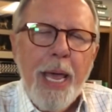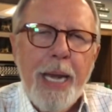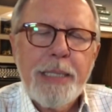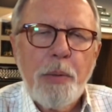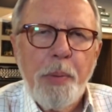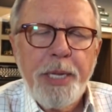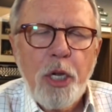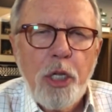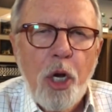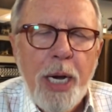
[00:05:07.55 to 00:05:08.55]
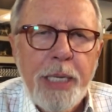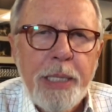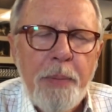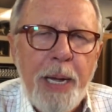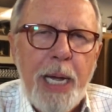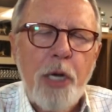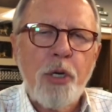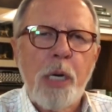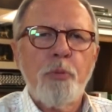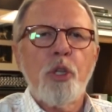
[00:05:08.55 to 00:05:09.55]
En ese momento el dólar interbancario
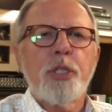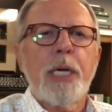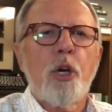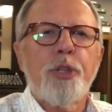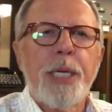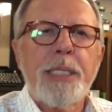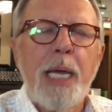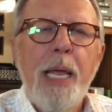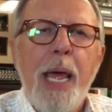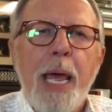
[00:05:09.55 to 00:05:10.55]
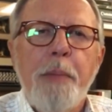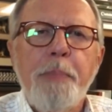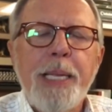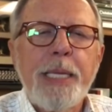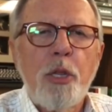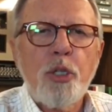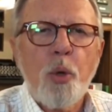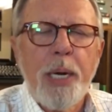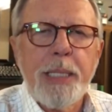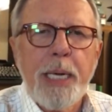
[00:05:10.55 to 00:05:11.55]
en el mundo se cotiza en
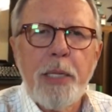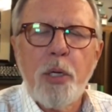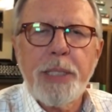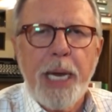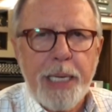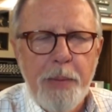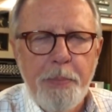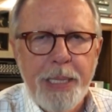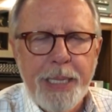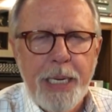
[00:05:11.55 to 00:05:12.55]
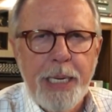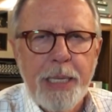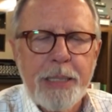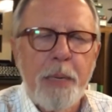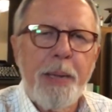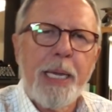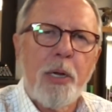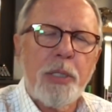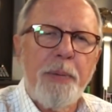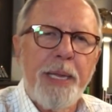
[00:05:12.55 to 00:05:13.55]
22.42 y aquí en Ventanillas, en
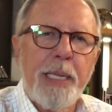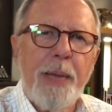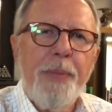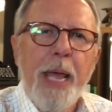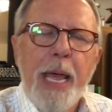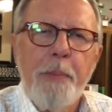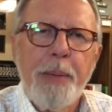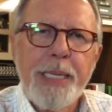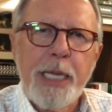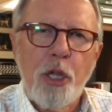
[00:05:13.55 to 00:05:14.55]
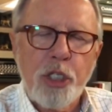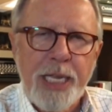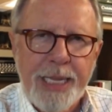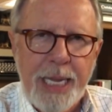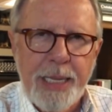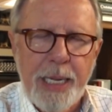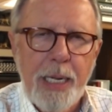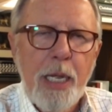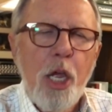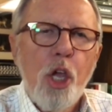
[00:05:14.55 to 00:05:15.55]
México, se vende en
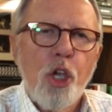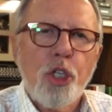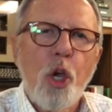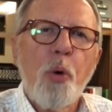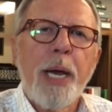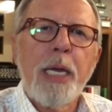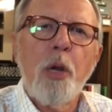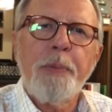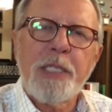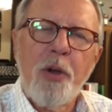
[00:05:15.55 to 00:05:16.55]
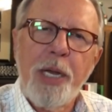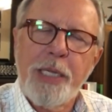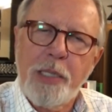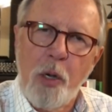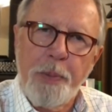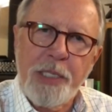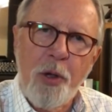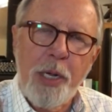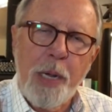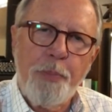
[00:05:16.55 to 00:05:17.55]
22.70. Yo soy Joaquín López Dóriga, este es
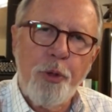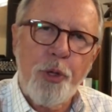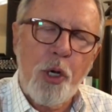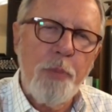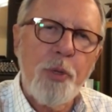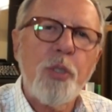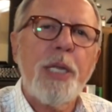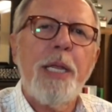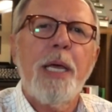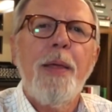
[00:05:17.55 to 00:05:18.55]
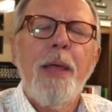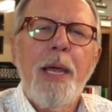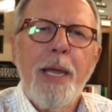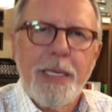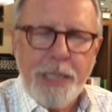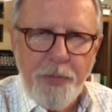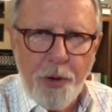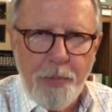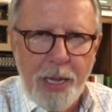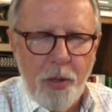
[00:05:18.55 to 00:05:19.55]
lópezdóriga.com y usted está
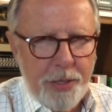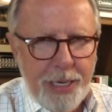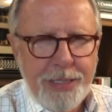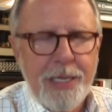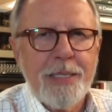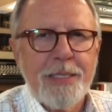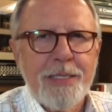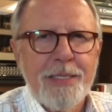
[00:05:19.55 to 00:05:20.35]
informado. Gracias.